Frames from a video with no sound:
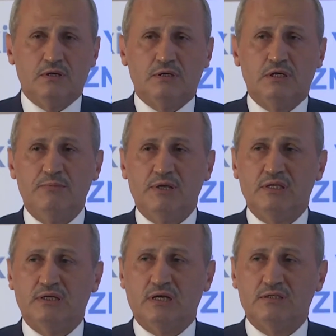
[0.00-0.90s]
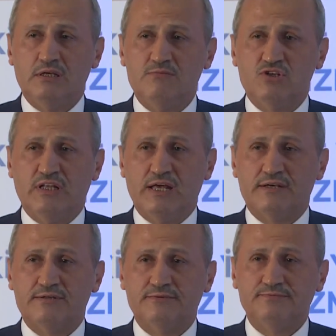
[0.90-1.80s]
Kıymetli
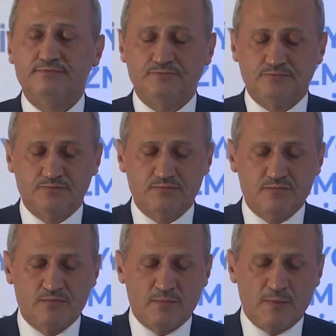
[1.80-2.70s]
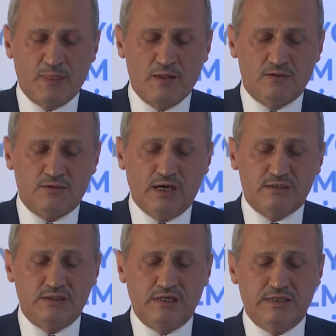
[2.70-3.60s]
katılımcılar,
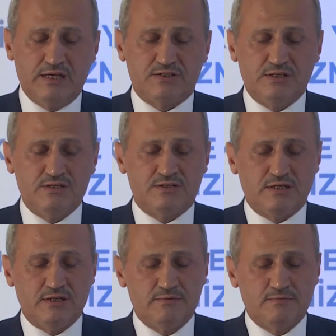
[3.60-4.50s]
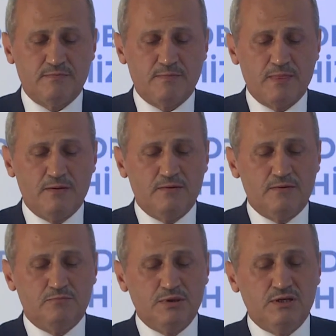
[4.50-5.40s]
takdir edersiniz ki
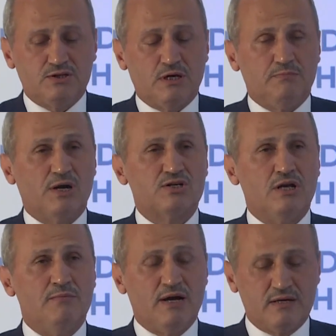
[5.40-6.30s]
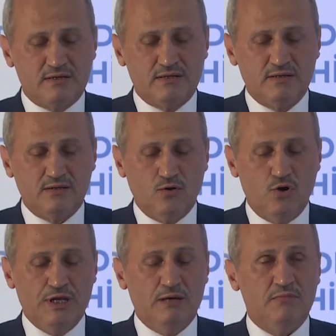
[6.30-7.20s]
bir işe başlamak
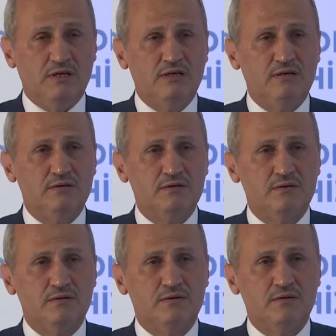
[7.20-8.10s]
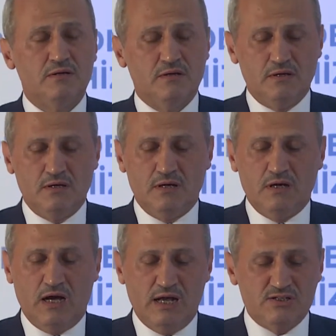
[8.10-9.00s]
önemli
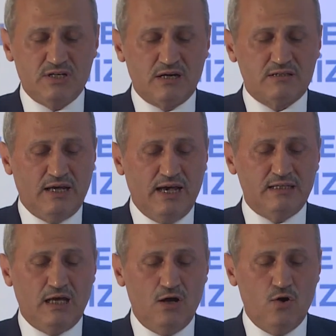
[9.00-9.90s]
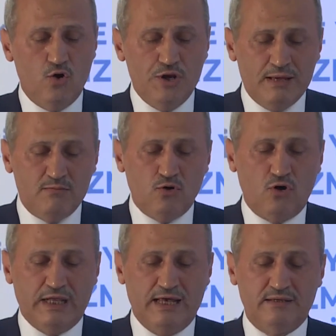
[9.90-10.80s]
ancak daha da önemli
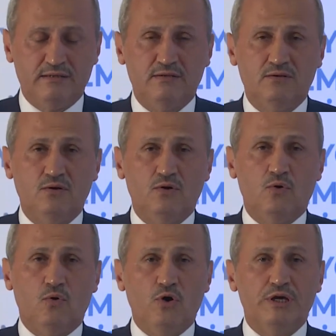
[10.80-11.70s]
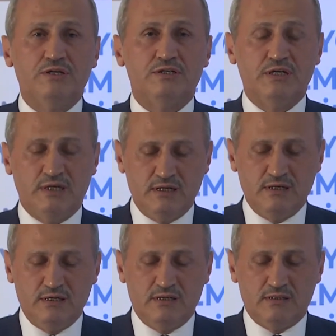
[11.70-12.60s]
olan o işi
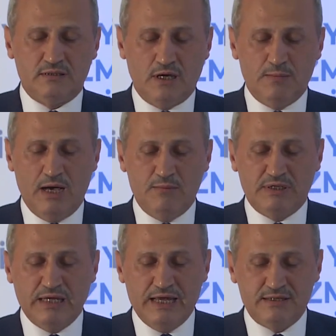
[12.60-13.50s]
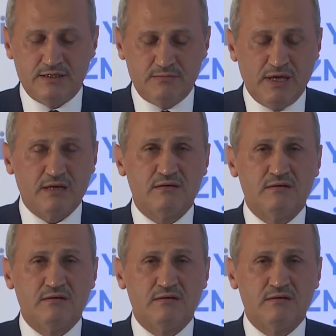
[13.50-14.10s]
tamamını erdirmek